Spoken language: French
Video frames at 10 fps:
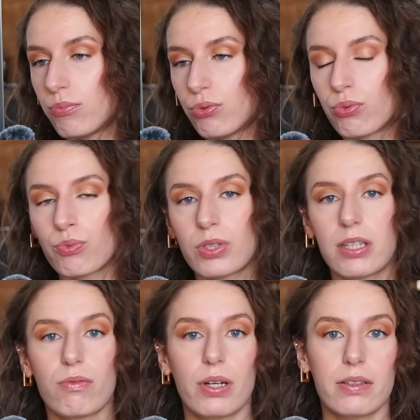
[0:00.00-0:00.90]
boutons
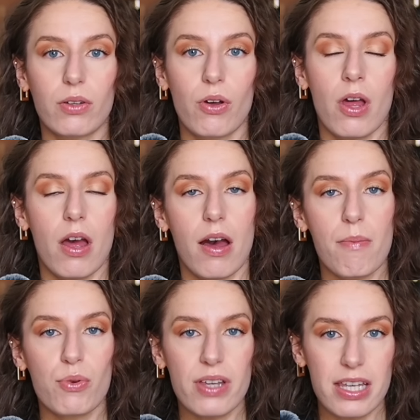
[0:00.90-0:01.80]
qui vont être un
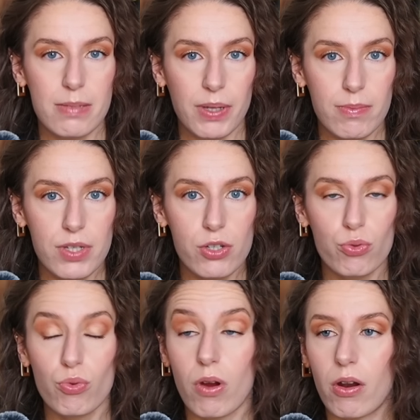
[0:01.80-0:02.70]
peu esprit
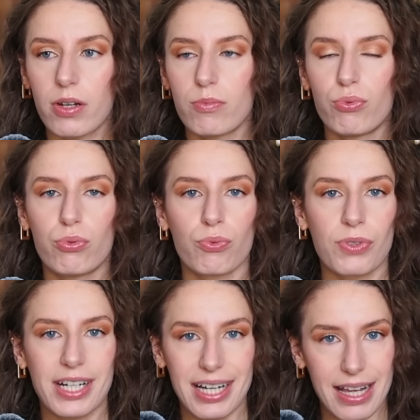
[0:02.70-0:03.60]
bijoux, alors les
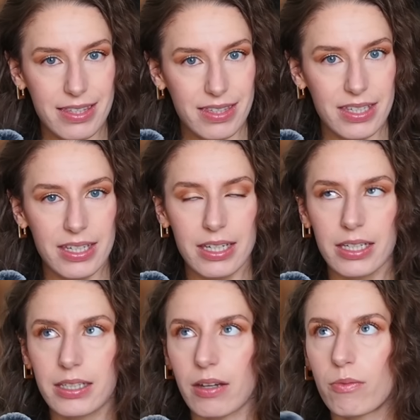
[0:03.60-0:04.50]
boutons
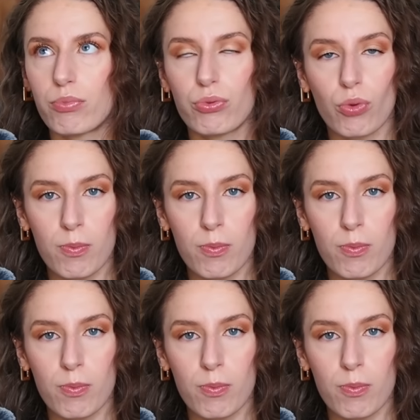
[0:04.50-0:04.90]
classiques, euh, boutons